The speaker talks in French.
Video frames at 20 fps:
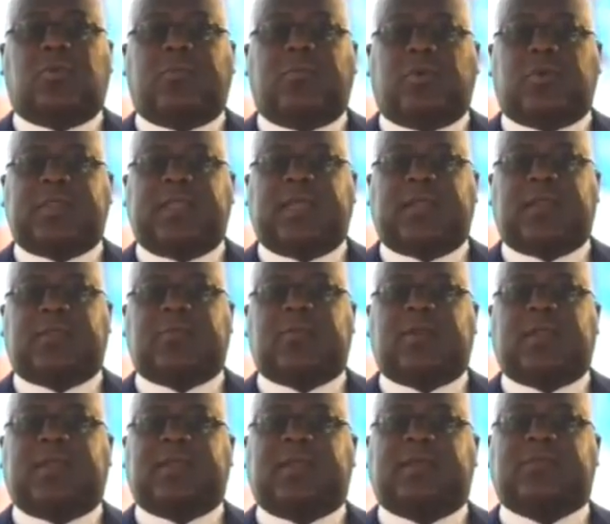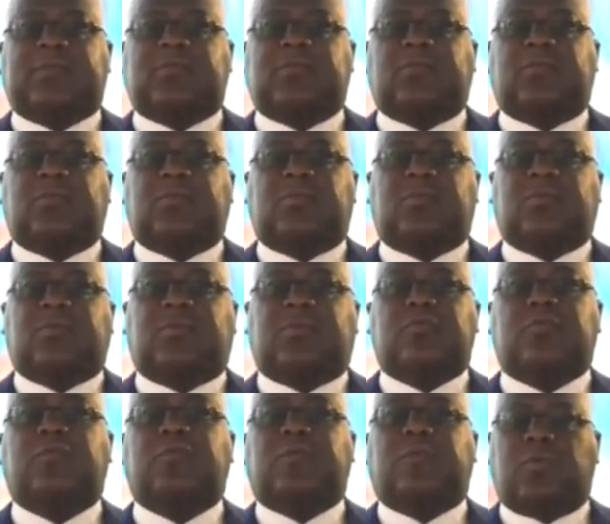modèle de la nation
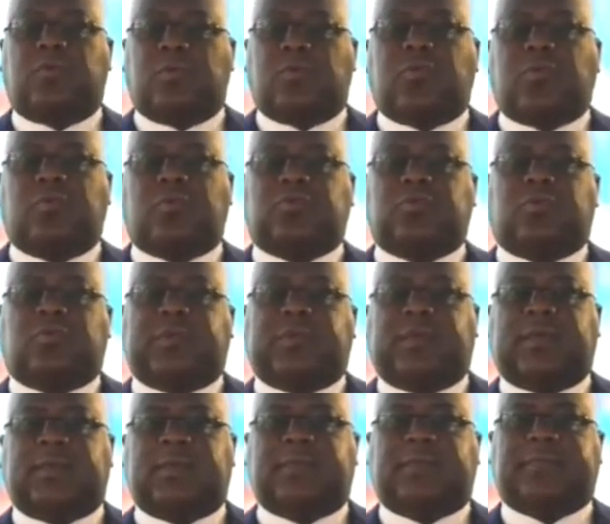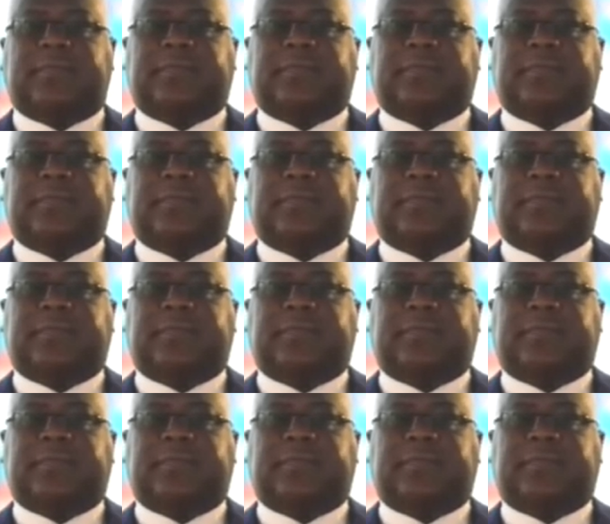que nous voulons construire.